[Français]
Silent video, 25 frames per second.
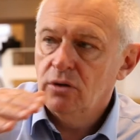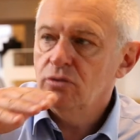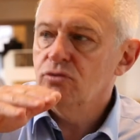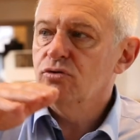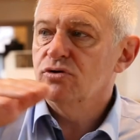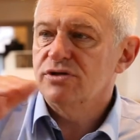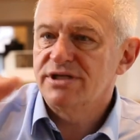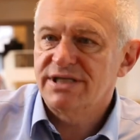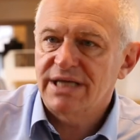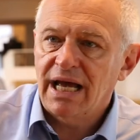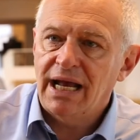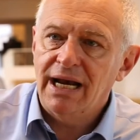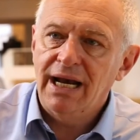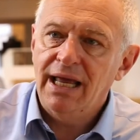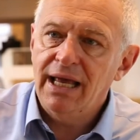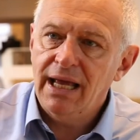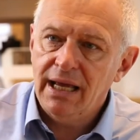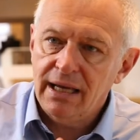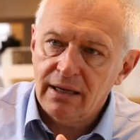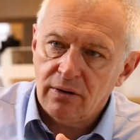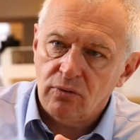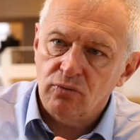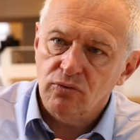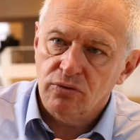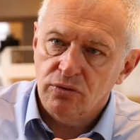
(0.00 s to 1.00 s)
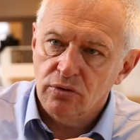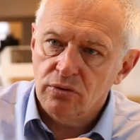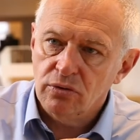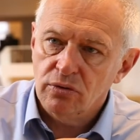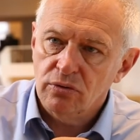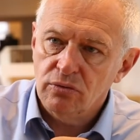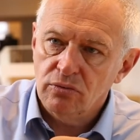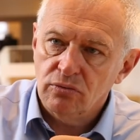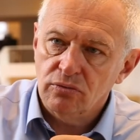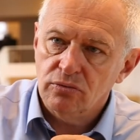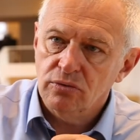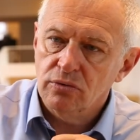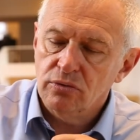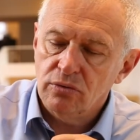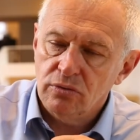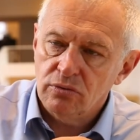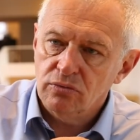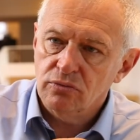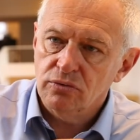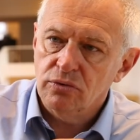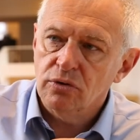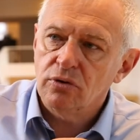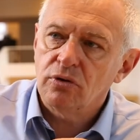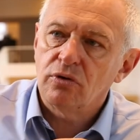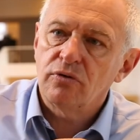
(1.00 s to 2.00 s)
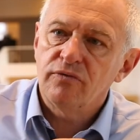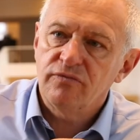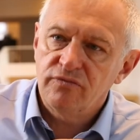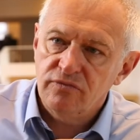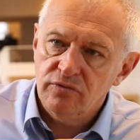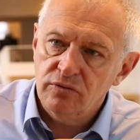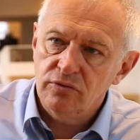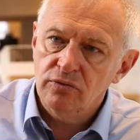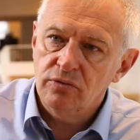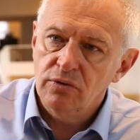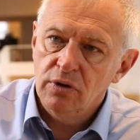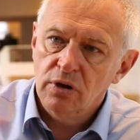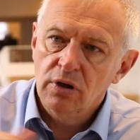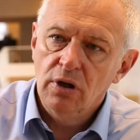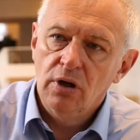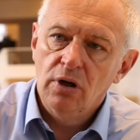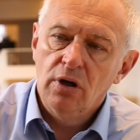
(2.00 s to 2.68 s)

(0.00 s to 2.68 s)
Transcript: de salaire ou de, revenus